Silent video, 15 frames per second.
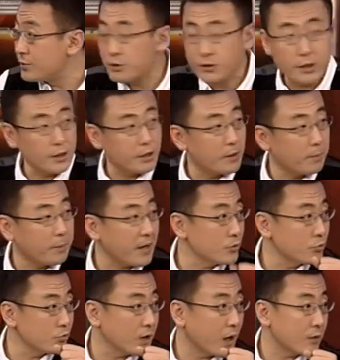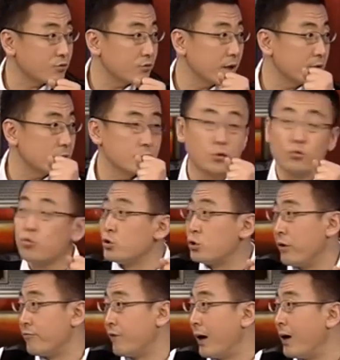这个潘荣拿出来的是物
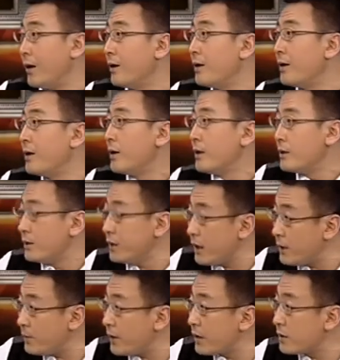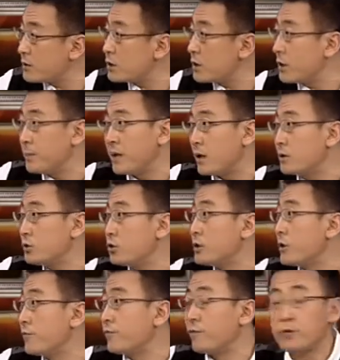权法。嗯。那边这个闵行区
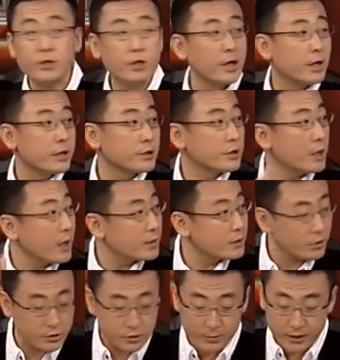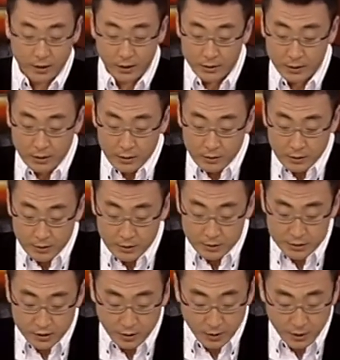政府也是按照什么呢？呃，
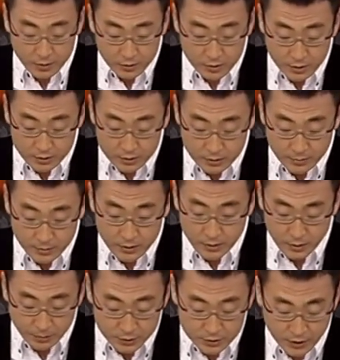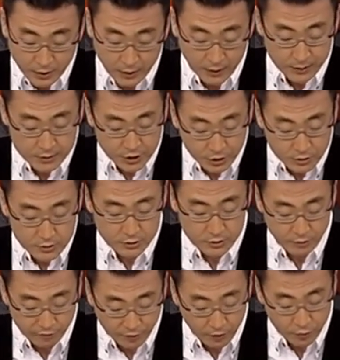上海有一个什么也不是上海了，《城
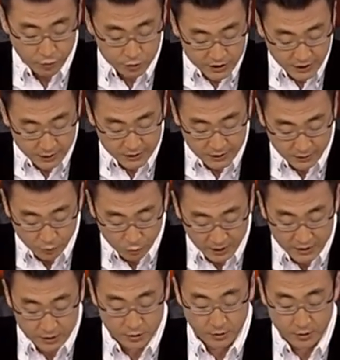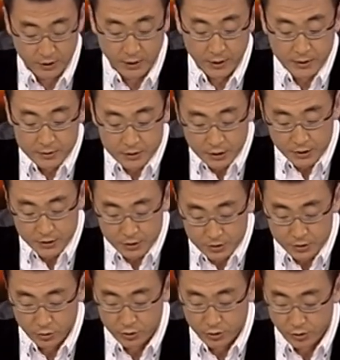市房屋拆迁管理条例》第十
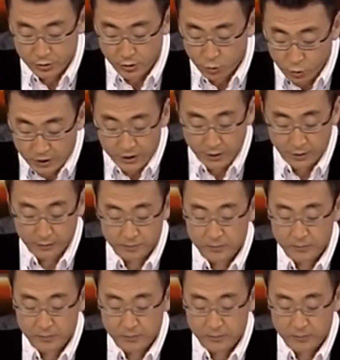九条的规定。